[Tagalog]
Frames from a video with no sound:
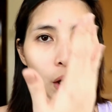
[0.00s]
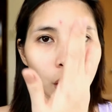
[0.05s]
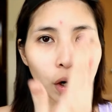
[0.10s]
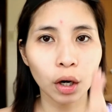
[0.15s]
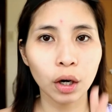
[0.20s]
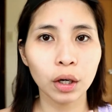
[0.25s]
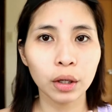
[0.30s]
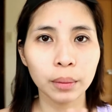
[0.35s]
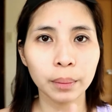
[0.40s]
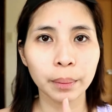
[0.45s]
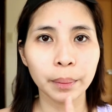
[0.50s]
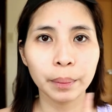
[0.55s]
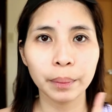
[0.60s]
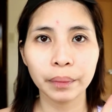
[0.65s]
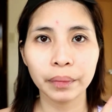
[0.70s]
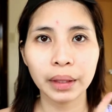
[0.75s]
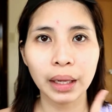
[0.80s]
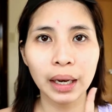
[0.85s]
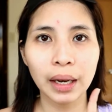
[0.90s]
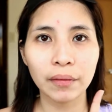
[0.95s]
on
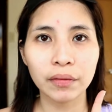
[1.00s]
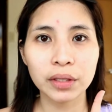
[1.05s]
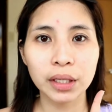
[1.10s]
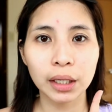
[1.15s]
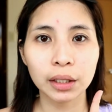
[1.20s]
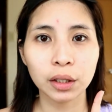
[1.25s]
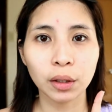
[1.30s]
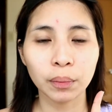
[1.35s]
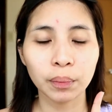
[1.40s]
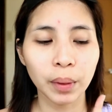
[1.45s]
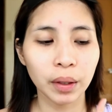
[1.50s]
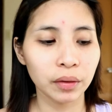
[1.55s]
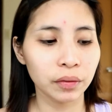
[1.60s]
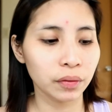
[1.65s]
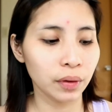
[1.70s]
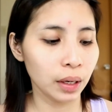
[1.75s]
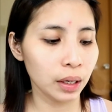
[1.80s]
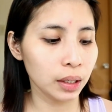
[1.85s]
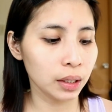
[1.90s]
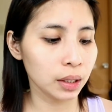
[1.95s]
the left side of my
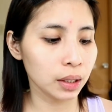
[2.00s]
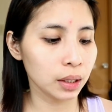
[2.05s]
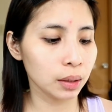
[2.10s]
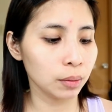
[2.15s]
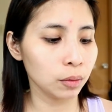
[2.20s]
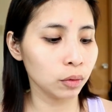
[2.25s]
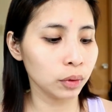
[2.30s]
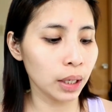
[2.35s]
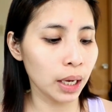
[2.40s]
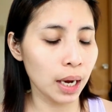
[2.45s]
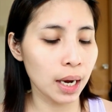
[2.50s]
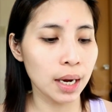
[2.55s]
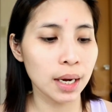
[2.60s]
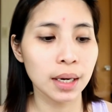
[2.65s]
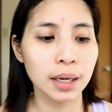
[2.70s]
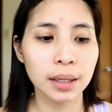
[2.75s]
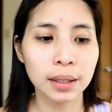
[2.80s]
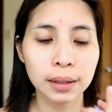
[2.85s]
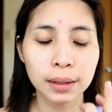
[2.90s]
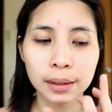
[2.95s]
face muna.
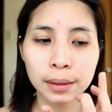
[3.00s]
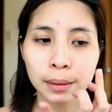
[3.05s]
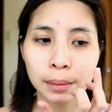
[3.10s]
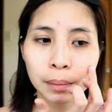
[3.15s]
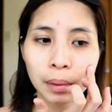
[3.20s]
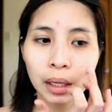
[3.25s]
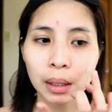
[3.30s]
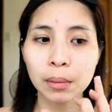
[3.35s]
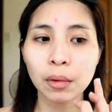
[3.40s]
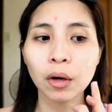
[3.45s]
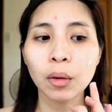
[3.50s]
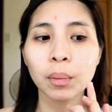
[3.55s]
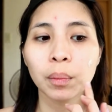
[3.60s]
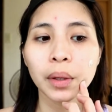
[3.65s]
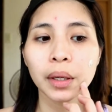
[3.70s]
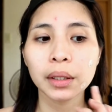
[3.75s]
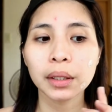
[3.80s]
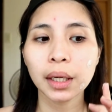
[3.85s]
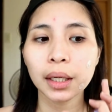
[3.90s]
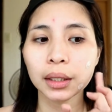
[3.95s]
Para
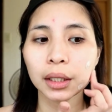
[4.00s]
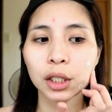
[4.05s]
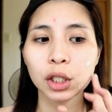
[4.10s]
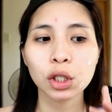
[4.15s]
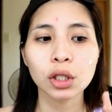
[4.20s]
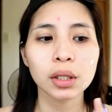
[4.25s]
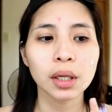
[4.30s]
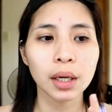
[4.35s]
makompare natin